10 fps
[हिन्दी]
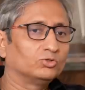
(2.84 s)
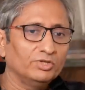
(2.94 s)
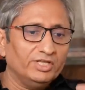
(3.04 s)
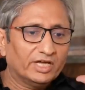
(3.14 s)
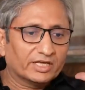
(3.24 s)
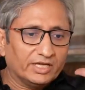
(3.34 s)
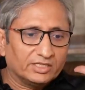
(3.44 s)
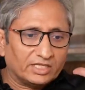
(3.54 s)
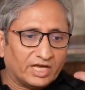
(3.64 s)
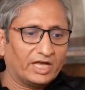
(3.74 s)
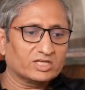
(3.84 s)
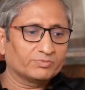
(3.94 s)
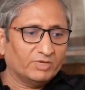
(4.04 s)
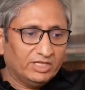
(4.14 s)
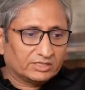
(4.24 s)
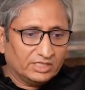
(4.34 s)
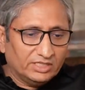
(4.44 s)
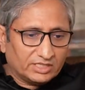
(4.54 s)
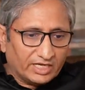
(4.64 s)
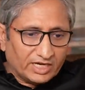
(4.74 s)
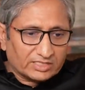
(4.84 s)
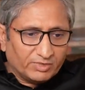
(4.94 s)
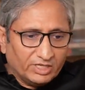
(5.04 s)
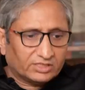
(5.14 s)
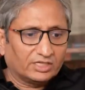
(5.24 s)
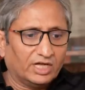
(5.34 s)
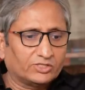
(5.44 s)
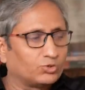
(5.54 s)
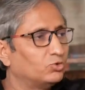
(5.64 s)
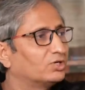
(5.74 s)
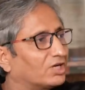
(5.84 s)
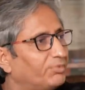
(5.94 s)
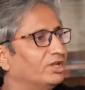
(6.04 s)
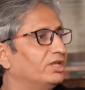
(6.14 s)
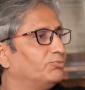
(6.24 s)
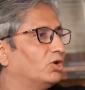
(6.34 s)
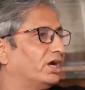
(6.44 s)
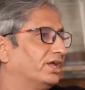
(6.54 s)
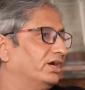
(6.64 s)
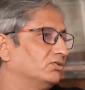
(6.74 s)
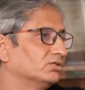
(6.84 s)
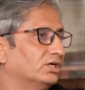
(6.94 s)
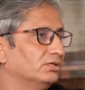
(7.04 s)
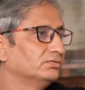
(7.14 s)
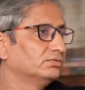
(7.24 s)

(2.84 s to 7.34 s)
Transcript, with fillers: दुनिया के इतिहास में इत, इतिहास में इतना झूठ कभी नहीं बोला गया होगा